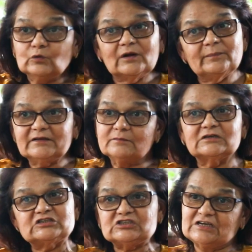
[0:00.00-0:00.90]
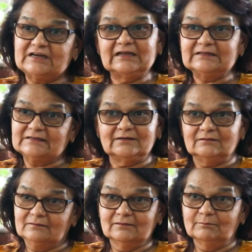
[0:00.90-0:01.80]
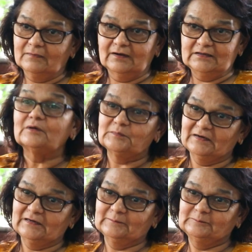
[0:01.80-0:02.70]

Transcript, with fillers: నూనె పెడితే మంచి షైన్ అవుతుంది hmm. ఈ బండ